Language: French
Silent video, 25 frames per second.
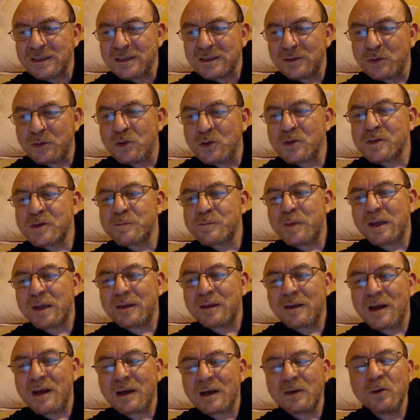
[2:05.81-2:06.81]
le
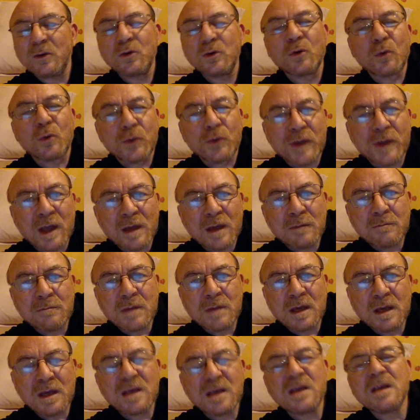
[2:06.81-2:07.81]
spectacle qu'on
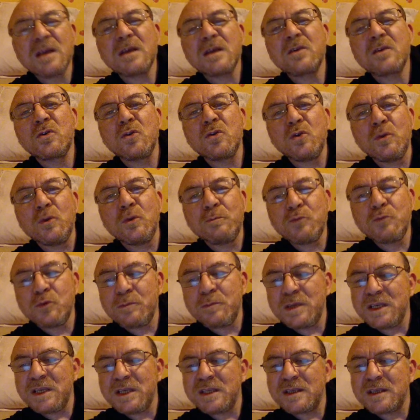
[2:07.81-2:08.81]
aime et que le
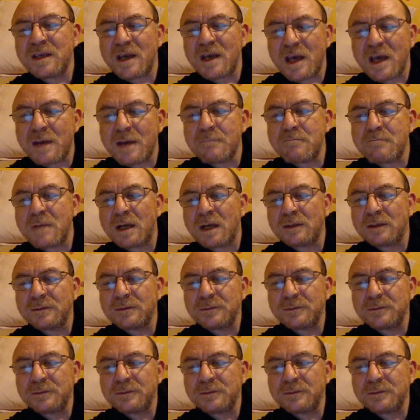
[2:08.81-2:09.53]
public aime.